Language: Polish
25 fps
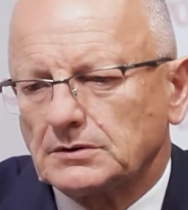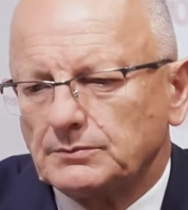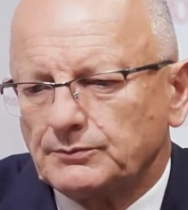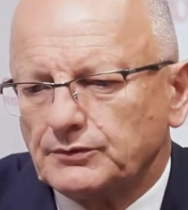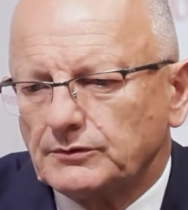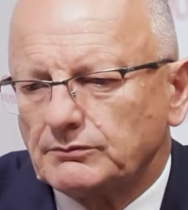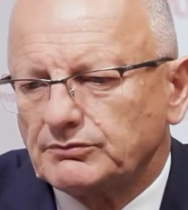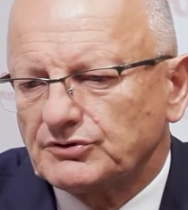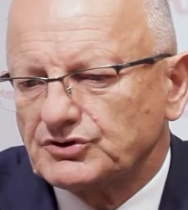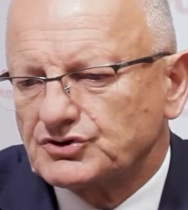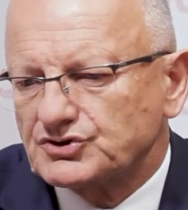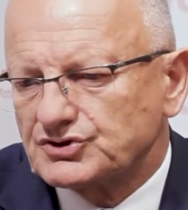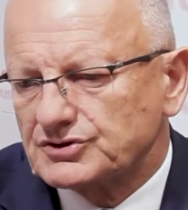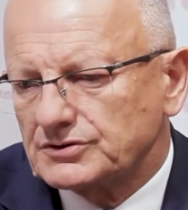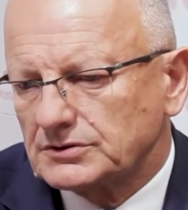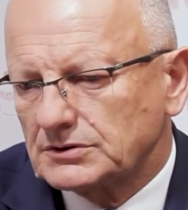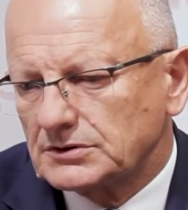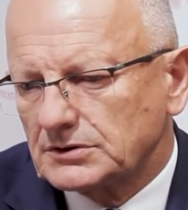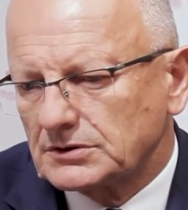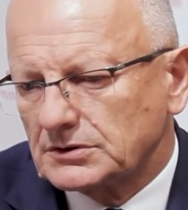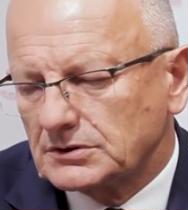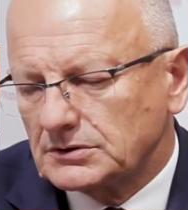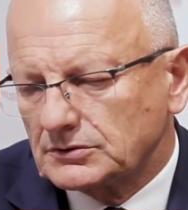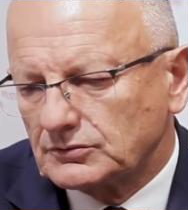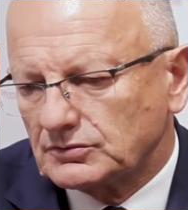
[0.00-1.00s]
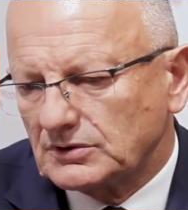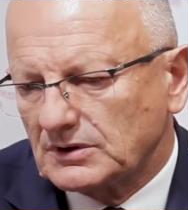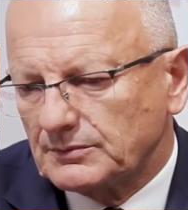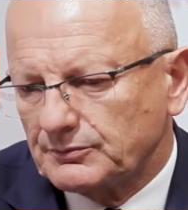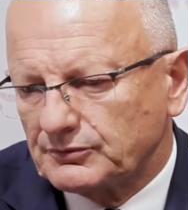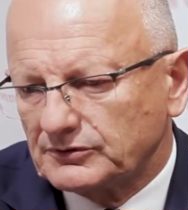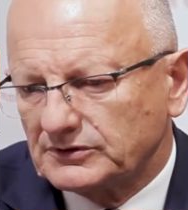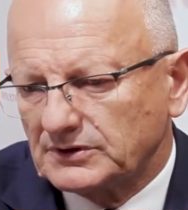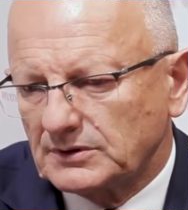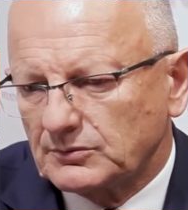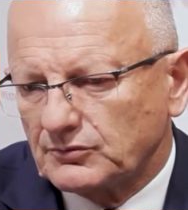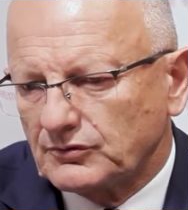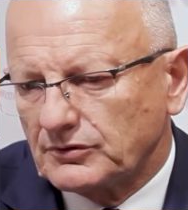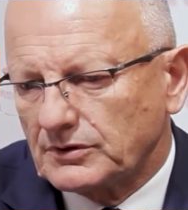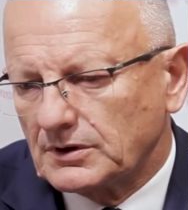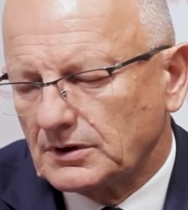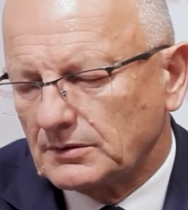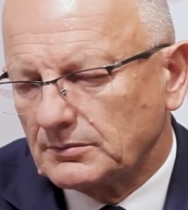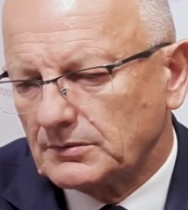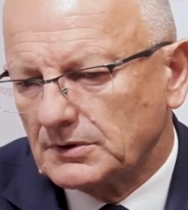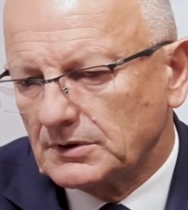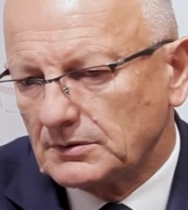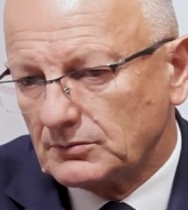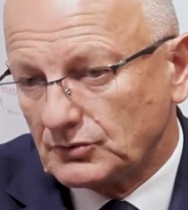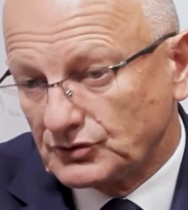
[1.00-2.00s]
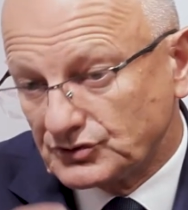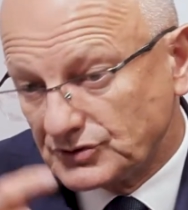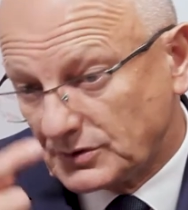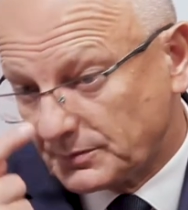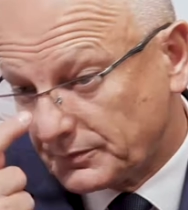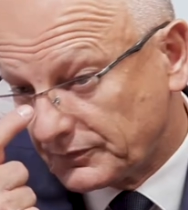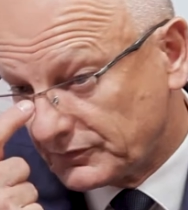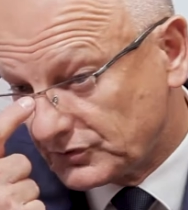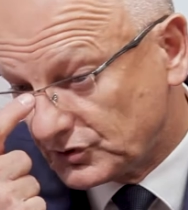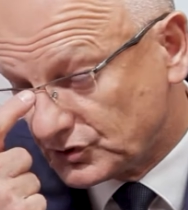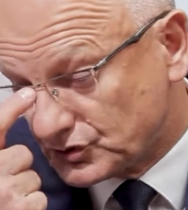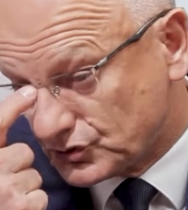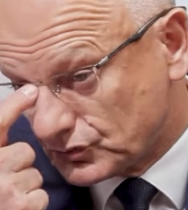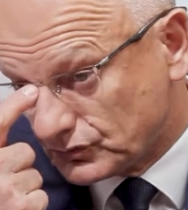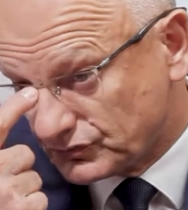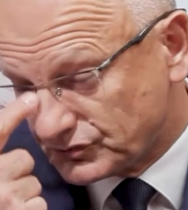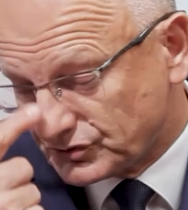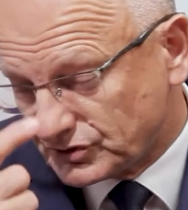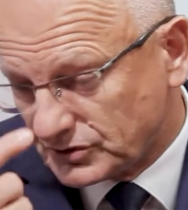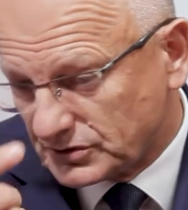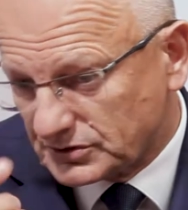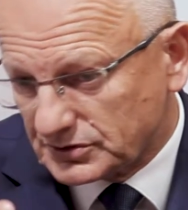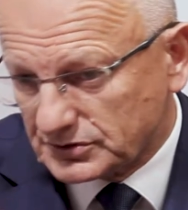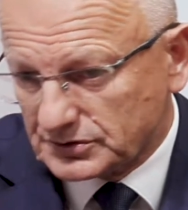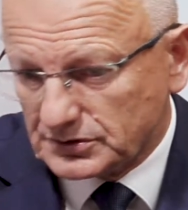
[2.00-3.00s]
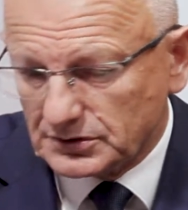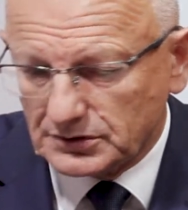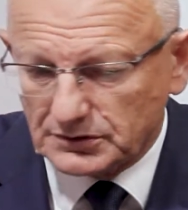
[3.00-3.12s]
publicznych, które podejmujemy, można powiedzieć różnie